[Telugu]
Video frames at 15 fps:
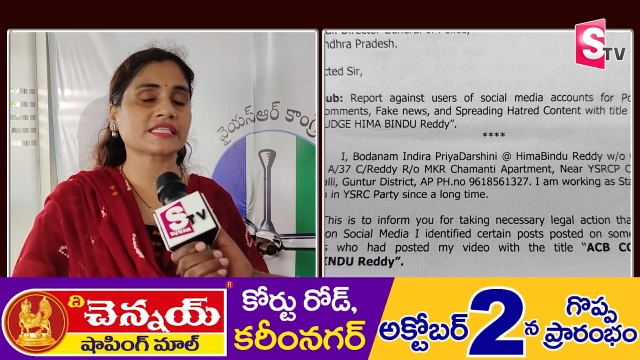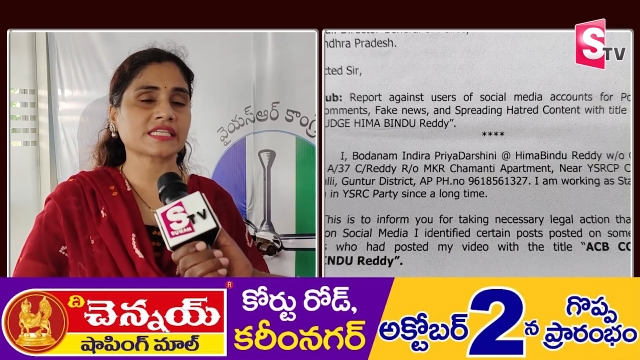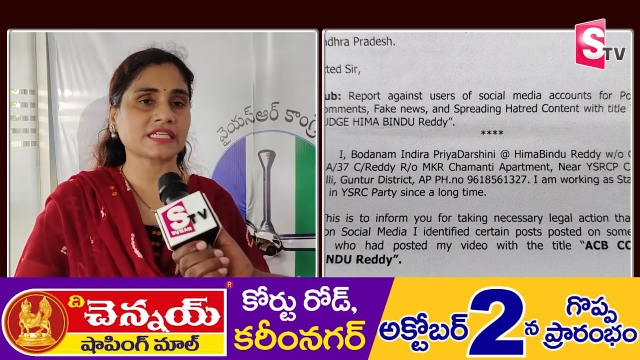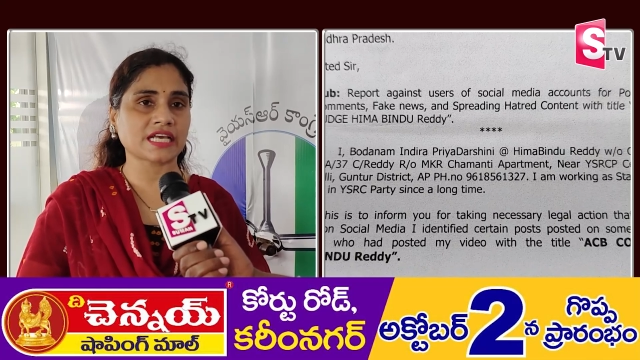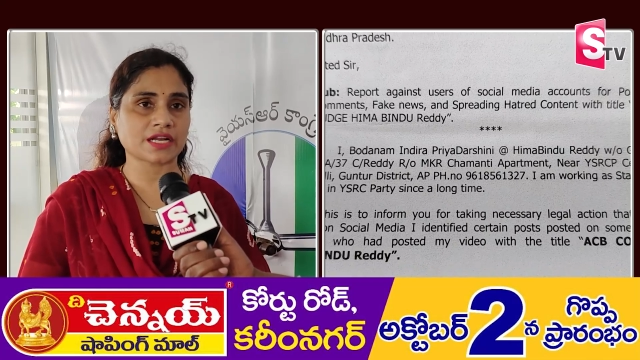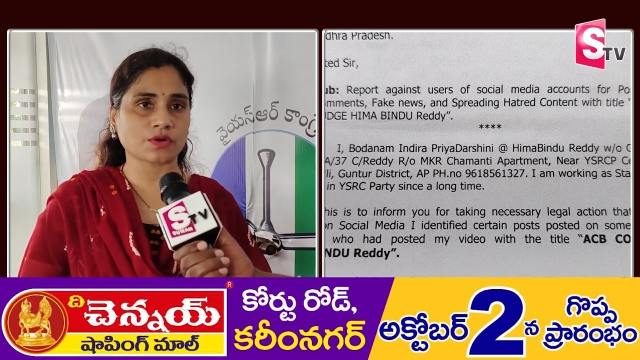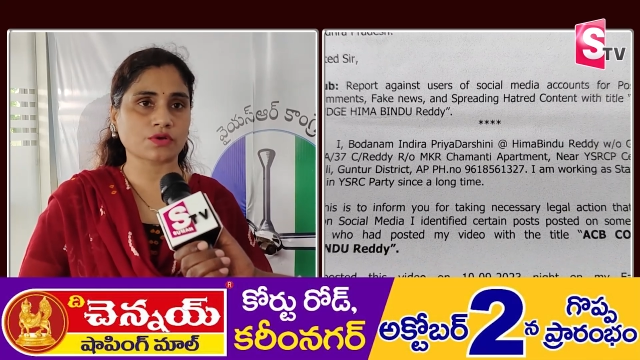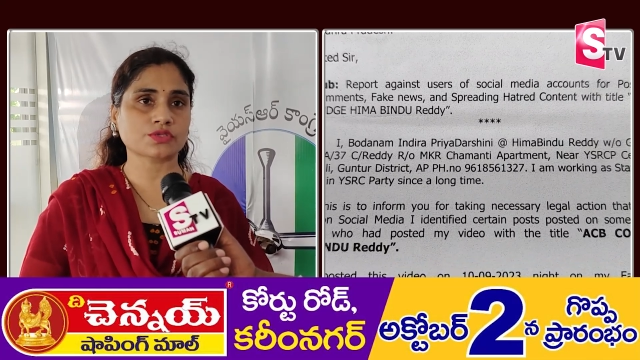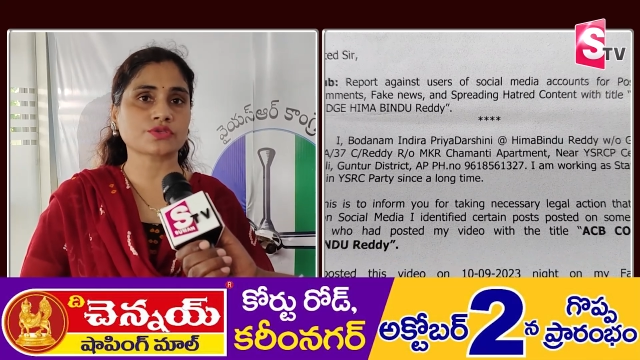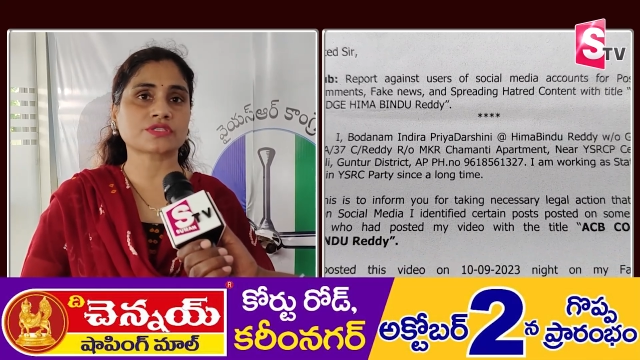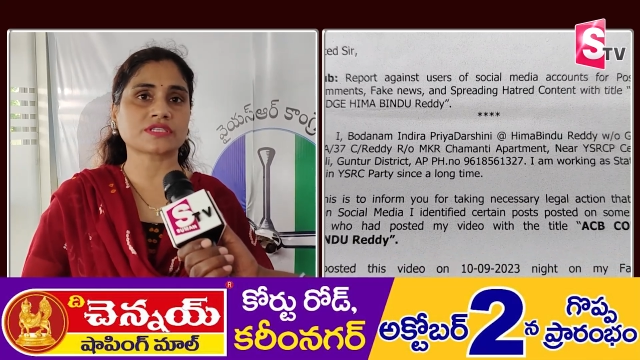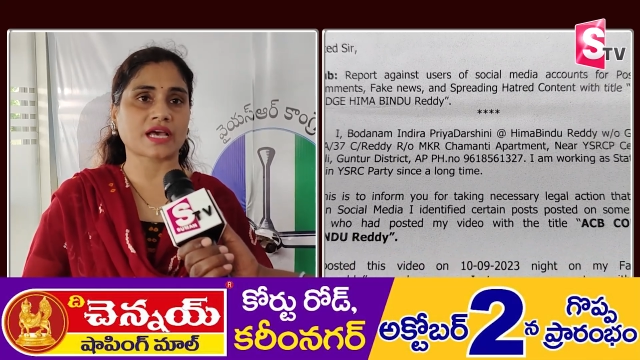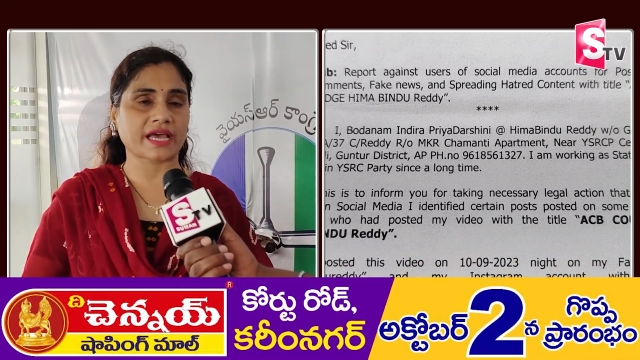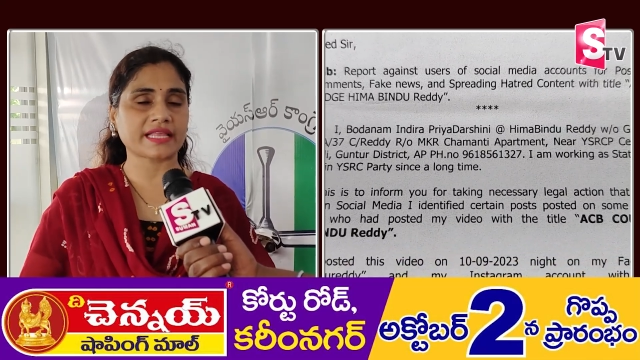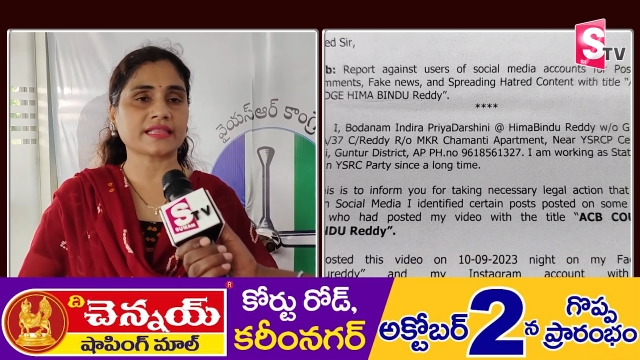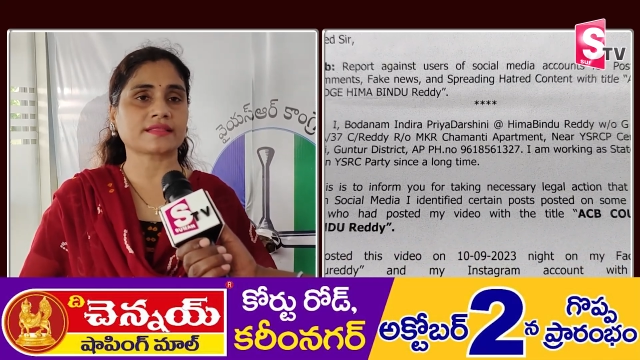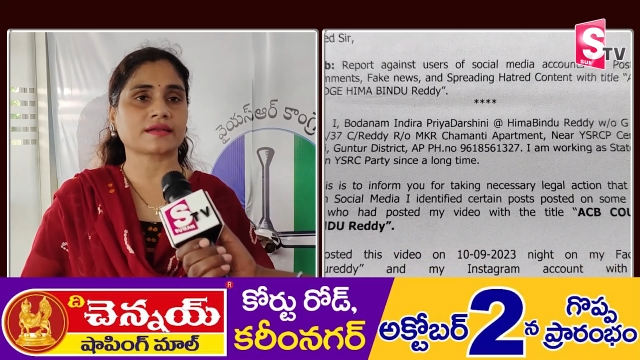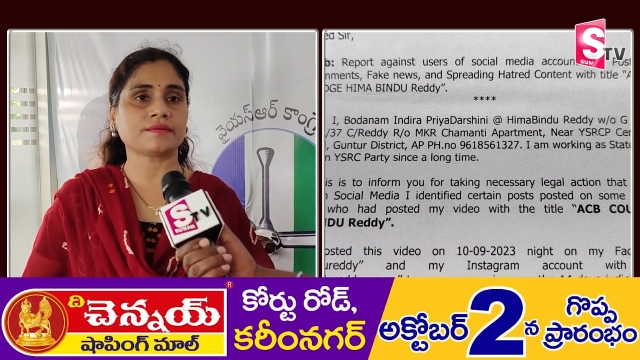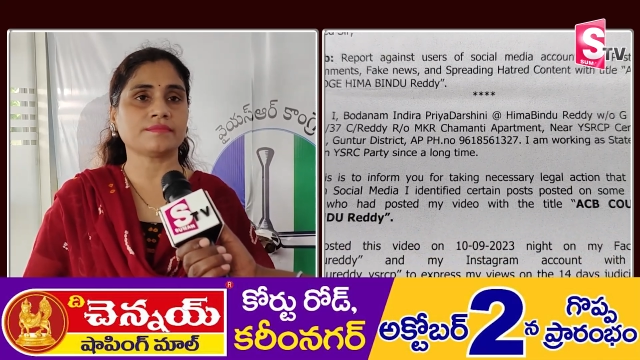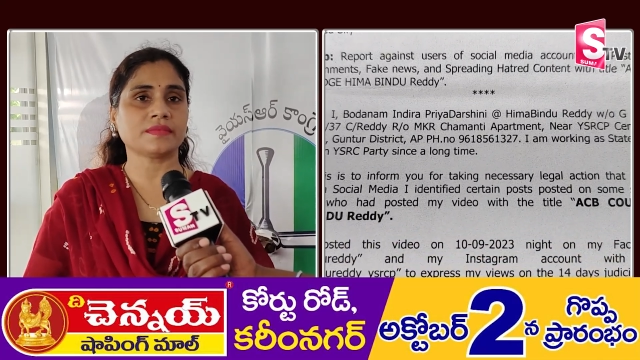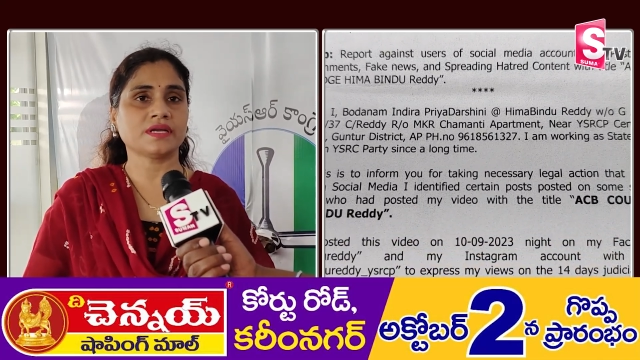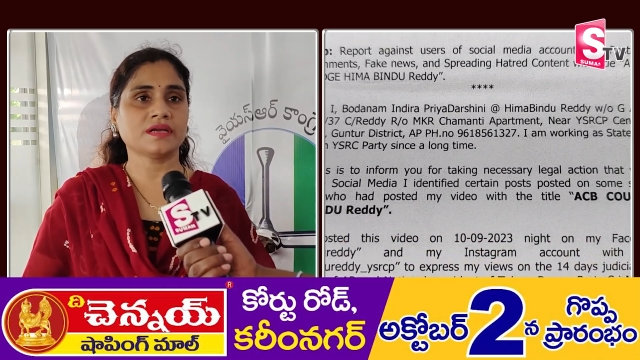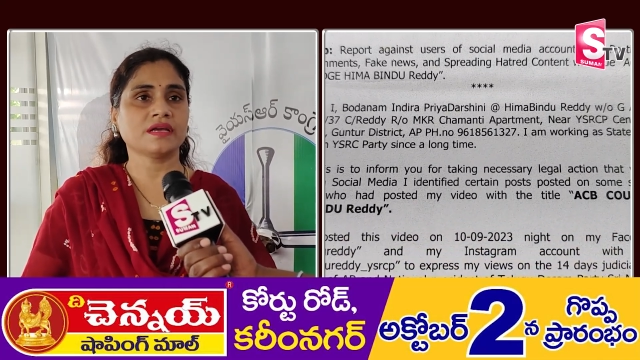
ఇచ్చిన రోజు సాయంత్రం